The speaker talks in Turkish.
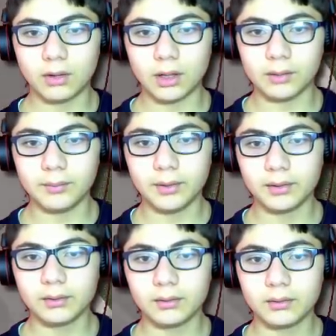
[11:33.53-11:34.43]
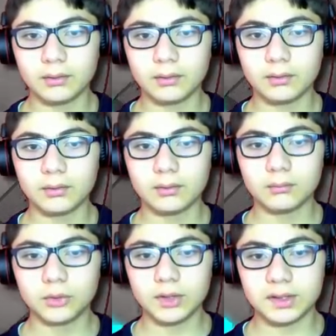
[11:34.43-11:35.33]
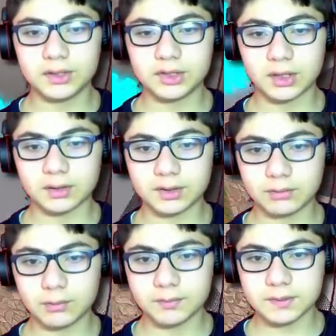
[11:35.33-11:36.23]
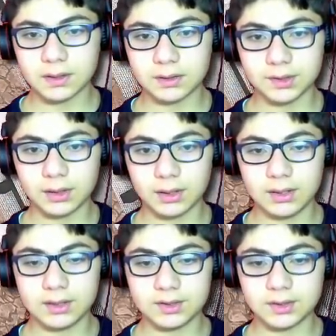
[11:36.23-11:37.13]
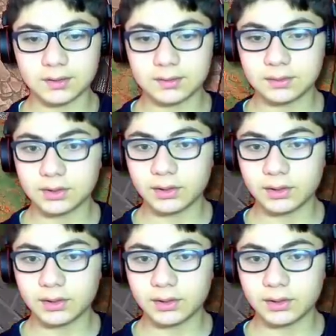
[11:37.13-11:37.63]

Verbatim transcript: Vay be. Bu da ikinci kata çıkmamızı sağlayacak yani. ikinci katın